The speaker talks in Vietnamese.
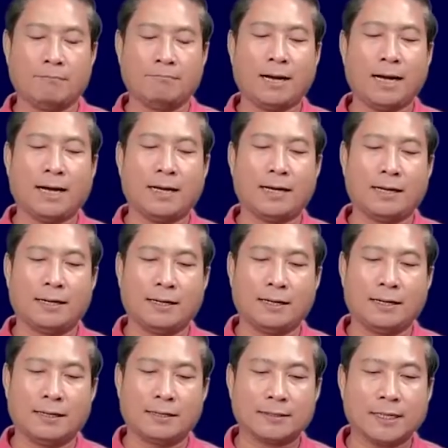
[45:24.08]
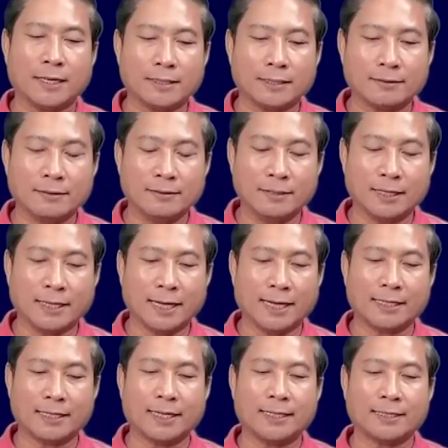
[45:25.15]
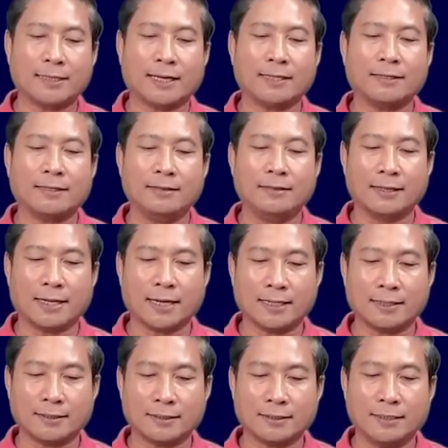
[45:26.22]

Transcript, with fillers: Ba Thật là từ khẳng cao đáy tay từ khẳng cao